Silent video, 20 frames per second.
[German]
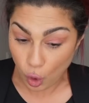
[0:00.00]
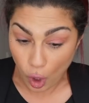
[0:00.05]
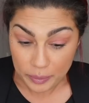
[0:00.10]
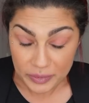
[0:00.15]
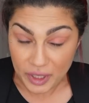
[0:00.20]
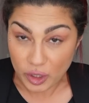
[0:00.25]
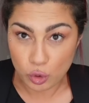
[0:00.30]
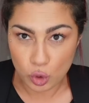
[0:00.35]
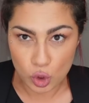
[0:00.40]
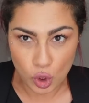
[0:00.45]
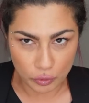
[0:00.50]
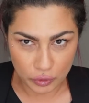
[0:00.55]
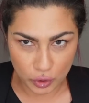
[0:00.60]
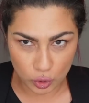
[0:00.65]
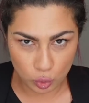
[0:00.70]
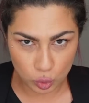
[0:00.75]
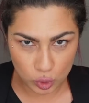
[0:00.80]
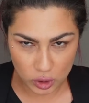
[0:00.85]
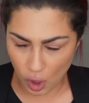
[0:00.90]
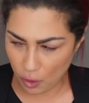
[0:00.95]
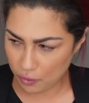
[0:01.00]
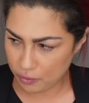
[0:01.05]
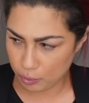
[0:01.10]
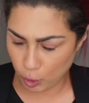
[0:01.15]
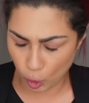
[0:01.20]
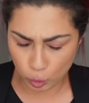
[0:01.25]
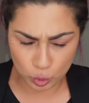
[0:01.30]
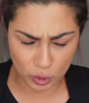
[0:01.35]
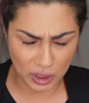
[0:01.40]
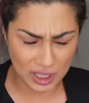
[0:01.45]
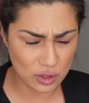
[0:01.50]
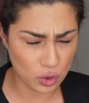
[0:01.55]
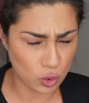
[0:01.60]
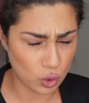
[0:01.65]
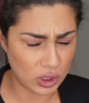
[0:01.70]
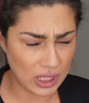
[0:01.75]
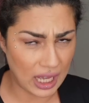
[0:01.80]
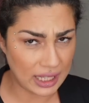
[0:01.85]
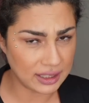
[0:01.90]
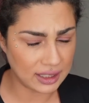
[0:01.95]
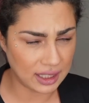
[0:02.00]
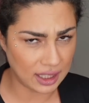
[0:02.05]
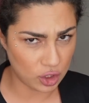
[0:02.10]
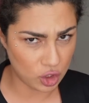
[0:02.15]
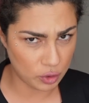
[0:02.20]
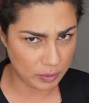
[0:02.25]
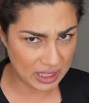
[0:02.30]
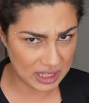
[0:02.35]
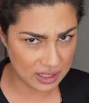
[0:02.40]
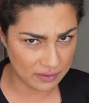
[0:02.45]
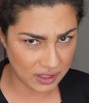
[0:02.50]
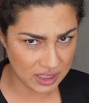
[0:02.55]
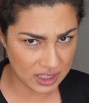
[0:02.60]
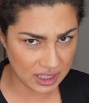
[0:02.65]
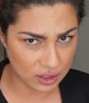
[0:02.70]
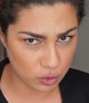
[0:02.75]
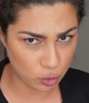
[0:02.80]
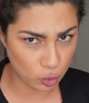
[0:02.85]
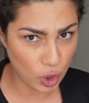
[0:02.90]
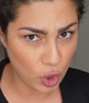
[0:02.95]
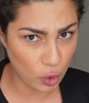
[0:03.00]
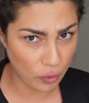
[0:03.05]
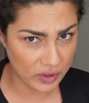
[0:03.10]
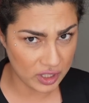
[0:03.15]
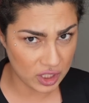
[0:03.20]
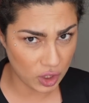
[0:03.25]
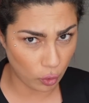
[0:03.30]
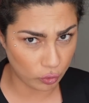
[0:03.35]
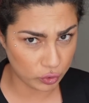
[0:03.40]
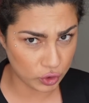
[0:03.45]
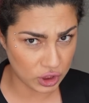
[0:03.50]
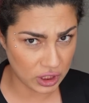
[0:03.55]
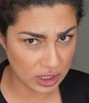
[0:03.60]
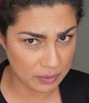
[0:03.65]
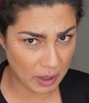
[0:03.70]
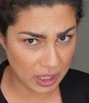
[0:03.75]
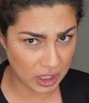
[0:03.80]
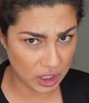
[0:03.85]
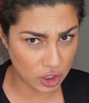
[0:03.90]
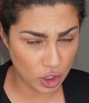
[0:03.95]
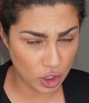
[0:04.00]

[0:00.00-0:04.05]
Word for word: Kommt natürlich auf den guten Haufen. Bro, du kannst Schokolade darin schmelzen. Was denkst du denn, auf welchen Haufen ich das packe?